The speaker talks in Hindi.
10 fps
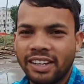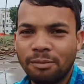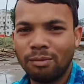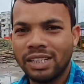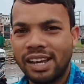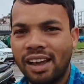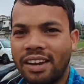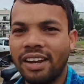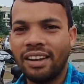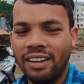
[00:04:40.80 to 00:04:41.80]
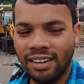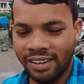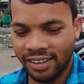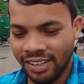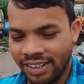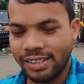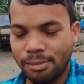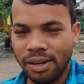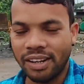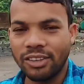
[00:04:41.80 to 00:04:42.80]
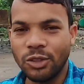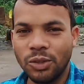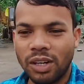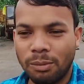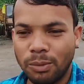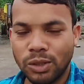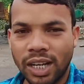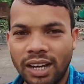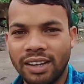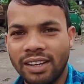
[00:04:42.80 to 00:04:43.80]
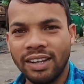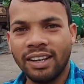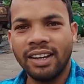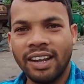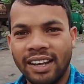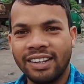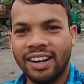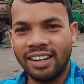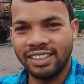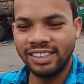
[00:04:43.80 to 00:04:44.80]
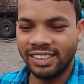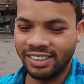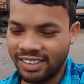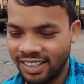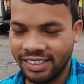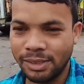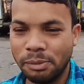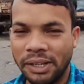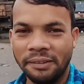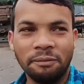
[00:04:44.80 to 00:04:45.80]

के मज़ा आएगा इस बार का दुर्गा पूजा इन रांची रांची में